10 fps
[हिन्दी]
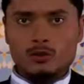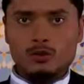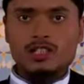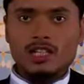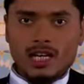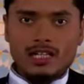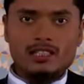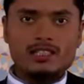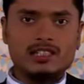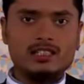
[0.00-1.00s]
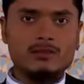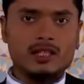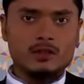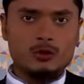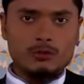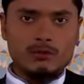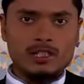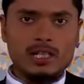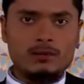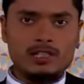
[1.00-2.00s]
तो ये आयत करीमा जो अभी
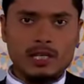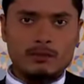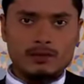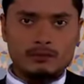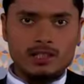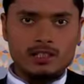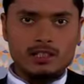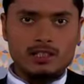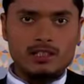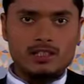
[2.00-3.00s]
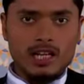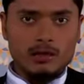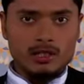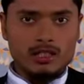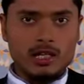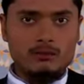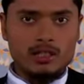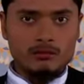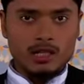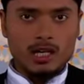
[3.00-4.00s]
मैंने आपके सामने पढ़ी ये साहब कराम
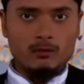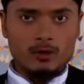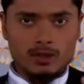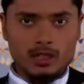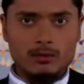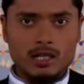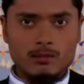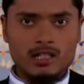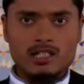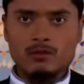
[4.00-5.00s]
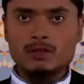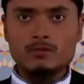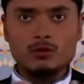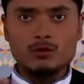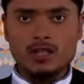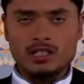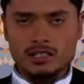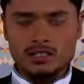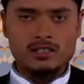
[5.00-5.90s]
का मकाम और मरतबा हमारे सामने बिल्कुल वाज कर